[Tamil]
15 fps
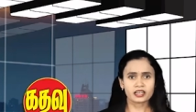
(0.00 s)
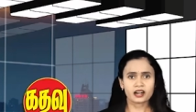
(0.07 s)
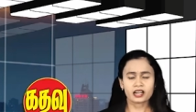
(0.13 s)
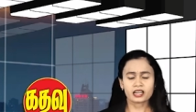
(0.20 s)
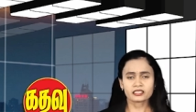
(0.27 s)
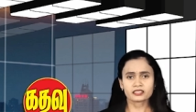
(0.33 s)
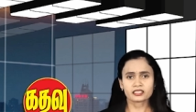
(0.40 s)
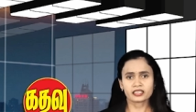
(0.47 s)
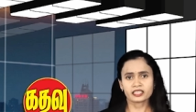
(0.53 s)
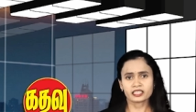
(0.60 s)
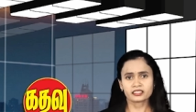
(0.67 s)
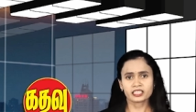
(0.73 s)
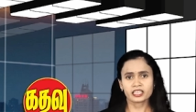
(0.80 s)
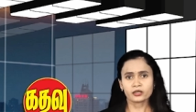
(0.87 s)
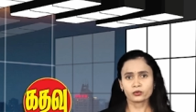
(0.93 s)
கால
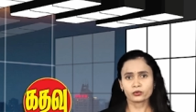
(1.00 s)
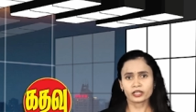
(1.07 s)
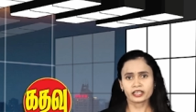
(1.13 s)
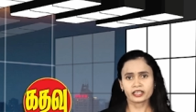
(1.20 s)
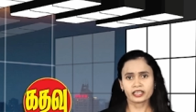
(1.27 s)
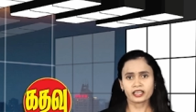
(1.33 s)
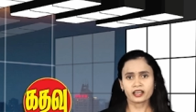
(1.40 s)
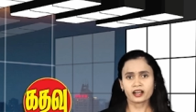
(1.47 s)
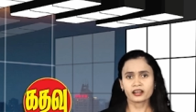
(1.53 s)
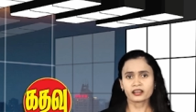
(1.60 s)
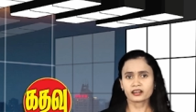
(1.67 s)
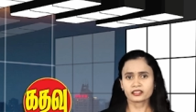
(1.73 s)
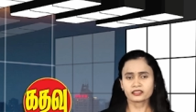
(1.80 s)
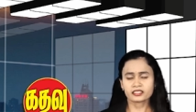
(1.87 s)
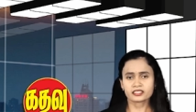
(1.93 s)
சட்டத்தை உடனடியாக
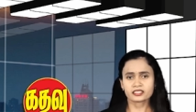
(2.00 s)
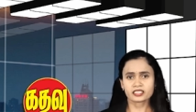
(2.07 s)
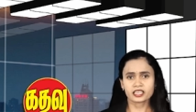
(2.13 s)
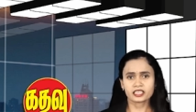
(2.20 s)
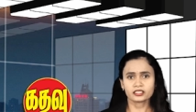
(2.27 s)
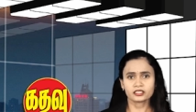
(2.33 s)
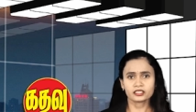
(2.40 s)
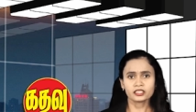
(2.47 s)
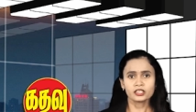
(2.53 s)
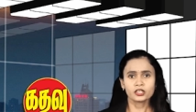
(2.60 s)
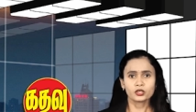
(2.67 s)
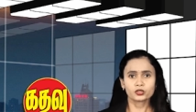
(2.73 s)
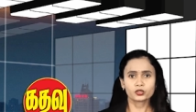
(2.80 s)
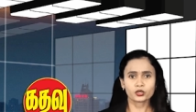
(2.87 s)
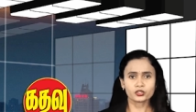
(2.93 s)
ரத்து செய்து
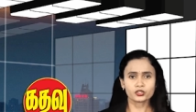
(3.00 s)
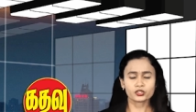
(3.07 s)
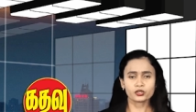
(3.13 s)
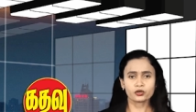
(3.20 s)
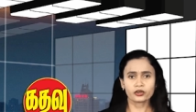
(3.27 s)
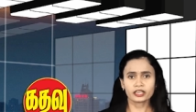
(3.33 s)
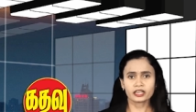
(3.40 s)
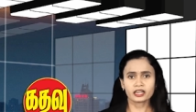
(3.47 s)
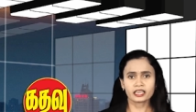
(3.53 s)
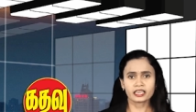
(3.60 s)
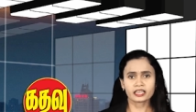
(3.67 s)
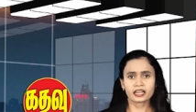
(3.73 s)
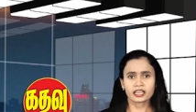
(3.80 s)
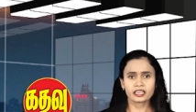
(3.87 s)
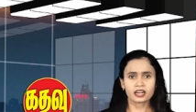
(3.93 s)
தொற்று நோய்களை
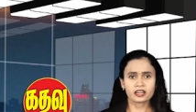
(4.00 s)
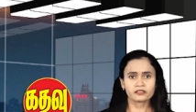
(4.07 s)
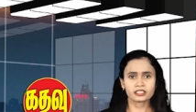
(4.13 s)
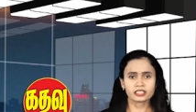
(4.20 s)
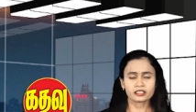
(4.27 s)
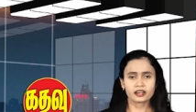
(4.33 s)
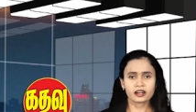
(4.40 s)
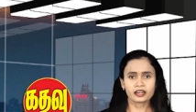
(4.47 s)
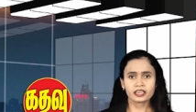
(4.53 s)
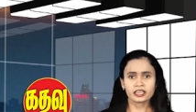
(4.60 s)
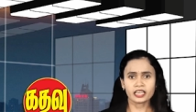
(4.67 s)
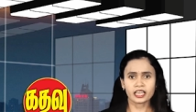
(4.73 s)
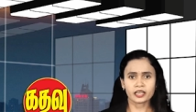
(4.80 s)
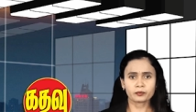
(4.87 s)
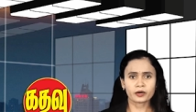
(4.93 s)
கையாள்வதற்கான
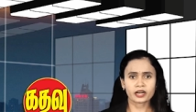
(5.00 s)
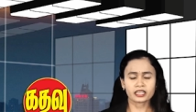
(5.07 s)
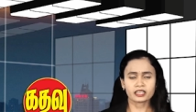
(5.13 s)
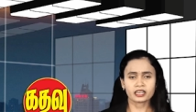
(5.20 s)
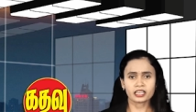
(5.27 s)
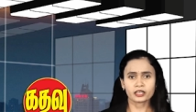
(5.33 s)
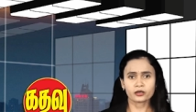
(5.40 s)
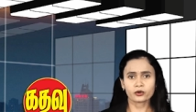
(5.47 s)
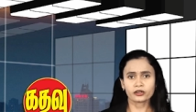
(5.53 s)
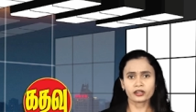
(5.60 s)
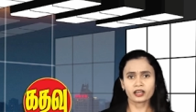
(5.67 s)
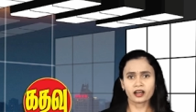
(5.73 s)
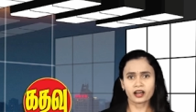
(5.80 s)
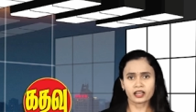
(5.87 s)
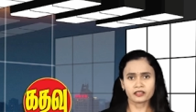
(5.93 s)
ஏற்பாடுகளை கொண்ட
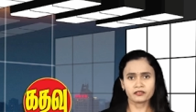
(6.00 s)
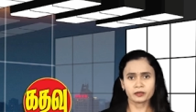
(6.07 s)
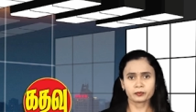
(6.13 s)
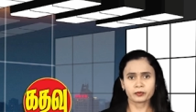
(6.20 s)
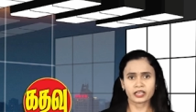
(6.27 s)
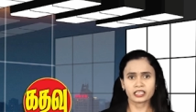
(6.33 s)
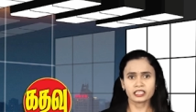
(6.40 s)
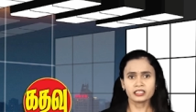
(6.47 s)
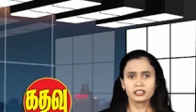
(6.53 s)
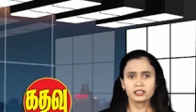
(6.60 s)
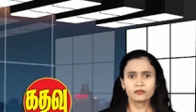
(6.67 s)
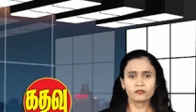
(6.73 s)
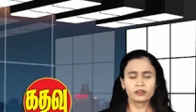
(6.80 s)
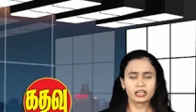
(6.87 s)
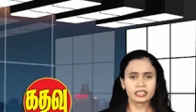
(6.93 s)
அறிவிப்பை
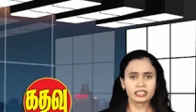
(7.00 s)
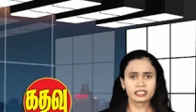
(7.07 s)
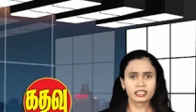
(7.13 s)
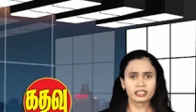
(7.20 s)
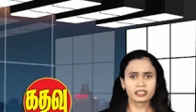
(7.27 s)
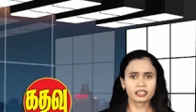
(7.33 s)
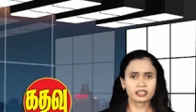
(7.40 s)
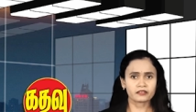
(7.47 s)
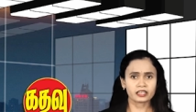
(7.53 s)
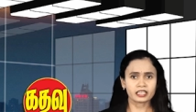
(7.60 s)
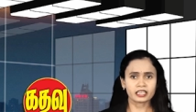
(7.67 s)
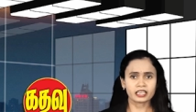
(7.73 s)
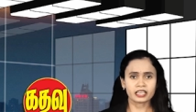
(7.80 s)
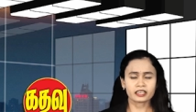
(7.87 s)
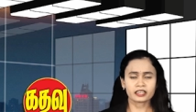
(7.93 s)
வெளியிட
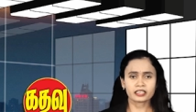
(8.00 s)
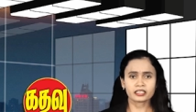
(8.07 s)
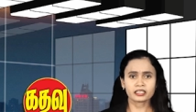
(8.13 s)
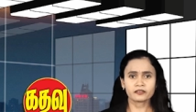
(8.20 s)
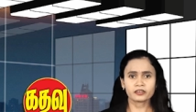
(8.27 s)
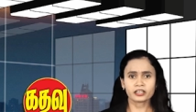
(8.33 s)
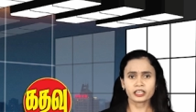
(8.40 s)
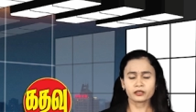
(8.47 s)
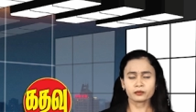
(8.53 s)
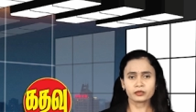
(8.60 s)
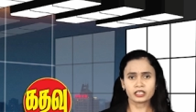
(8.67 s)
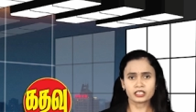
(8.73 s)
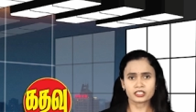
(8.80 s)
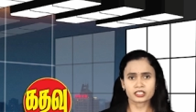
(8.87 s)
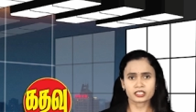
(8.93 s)
நடவடிக்கை எடுக்க வேண்டும்
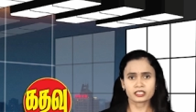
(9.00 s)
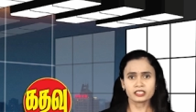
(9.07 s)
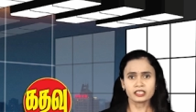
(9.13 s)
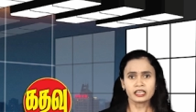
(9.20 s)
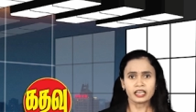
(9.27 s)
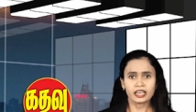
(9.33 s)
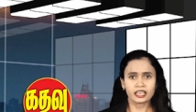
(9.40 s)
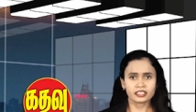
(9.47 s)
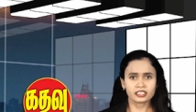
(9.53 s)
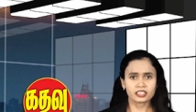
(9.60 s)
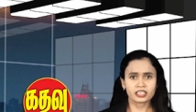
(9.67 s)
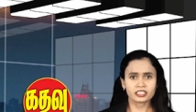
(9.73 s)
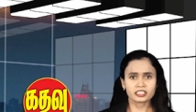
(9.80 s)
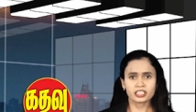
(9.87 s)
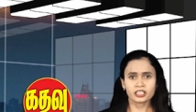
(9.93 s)
என்று
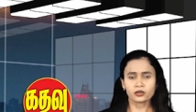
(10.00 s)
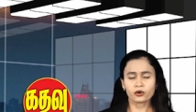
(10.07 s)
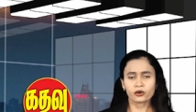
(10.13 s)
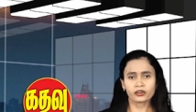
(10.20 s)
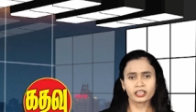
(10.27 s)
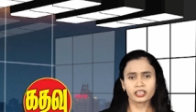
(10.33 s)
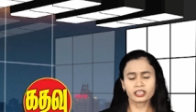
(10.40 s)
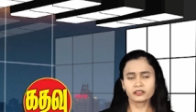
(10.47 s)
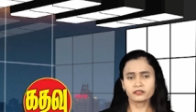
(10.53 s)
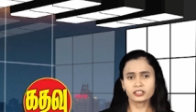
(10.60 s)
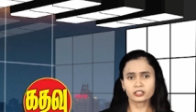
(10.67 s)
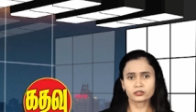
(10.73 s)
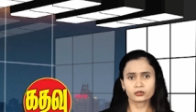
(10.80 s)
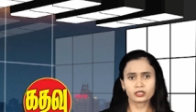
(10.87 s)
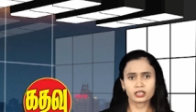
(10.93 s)
எதிர்க்கட்சி கோரிக்கை
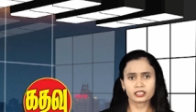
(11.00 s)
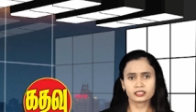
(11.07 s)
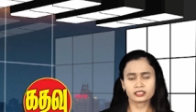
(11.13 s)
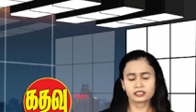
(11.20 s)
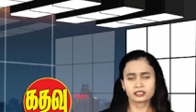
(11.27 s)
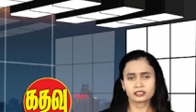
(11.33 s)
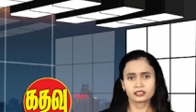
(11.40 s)
விடுத்துள்ளது